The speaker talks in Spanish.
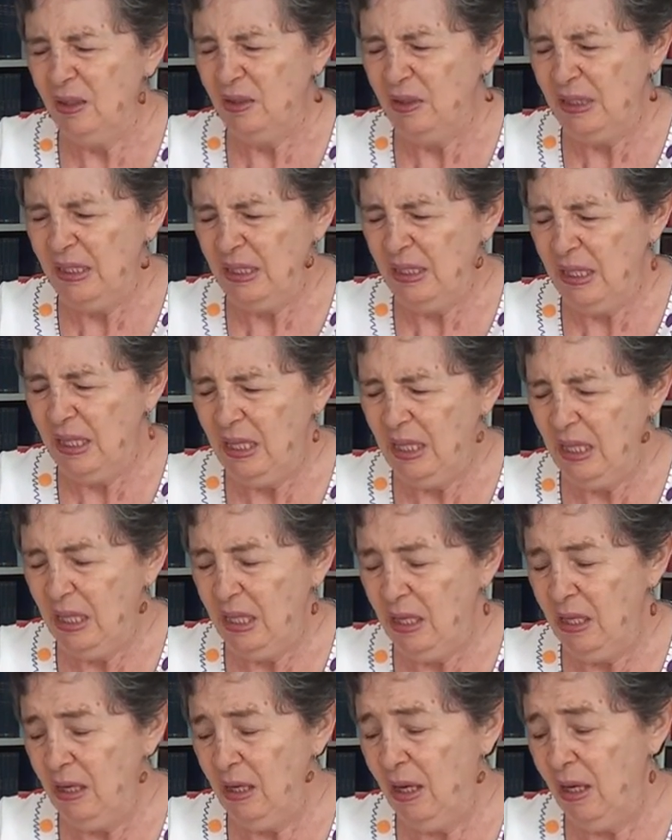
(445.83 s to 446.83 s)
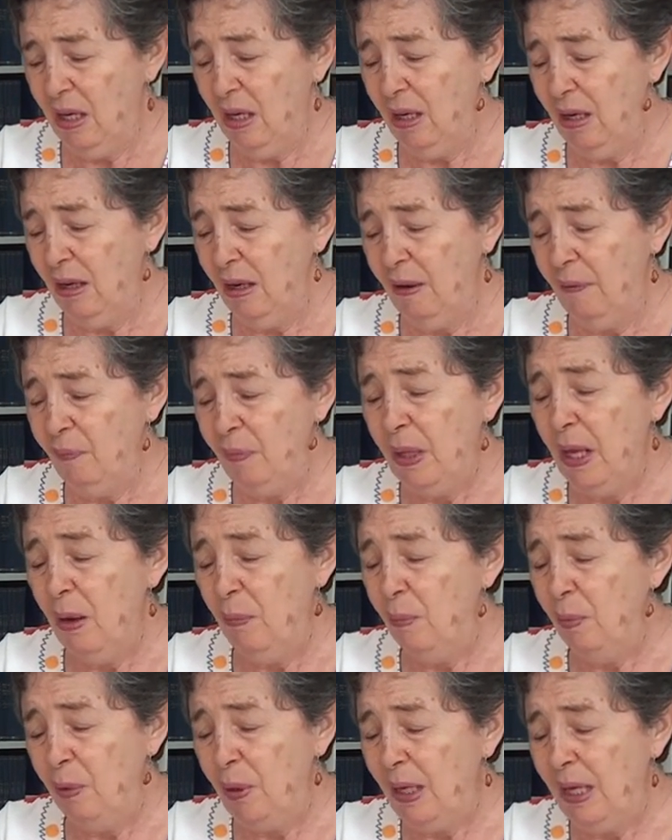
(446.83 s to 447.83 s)
Si, eh,
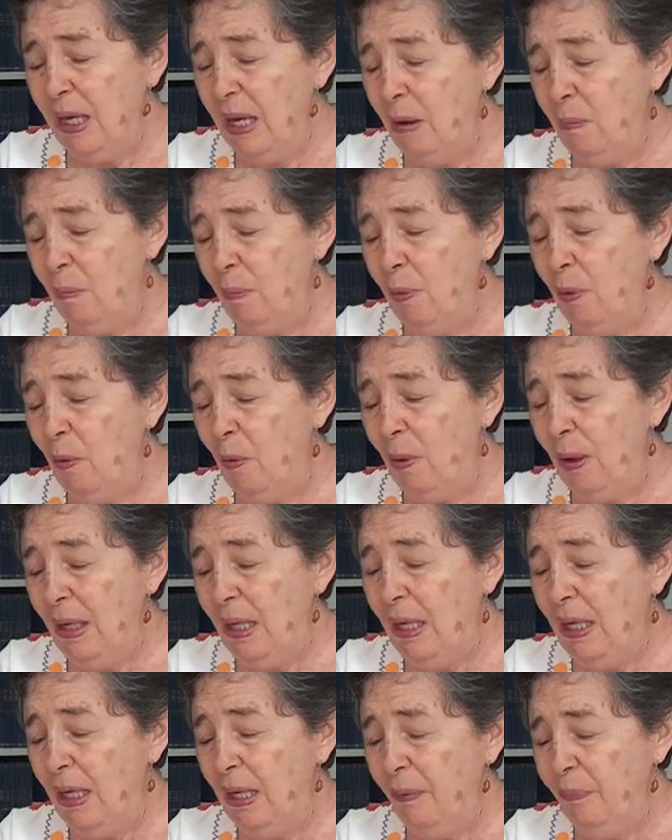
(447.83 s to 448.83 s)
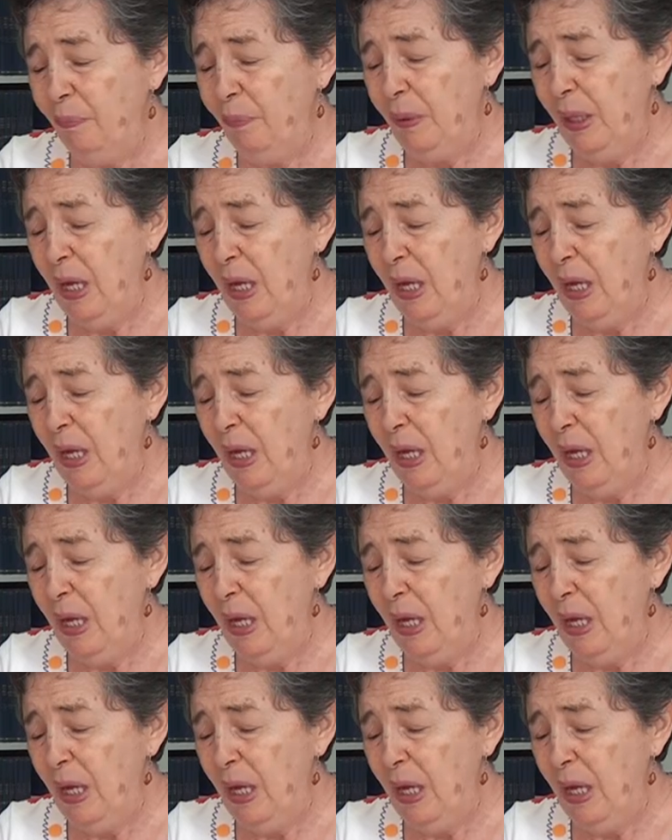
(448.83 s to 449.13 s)
por ejemplo, eh,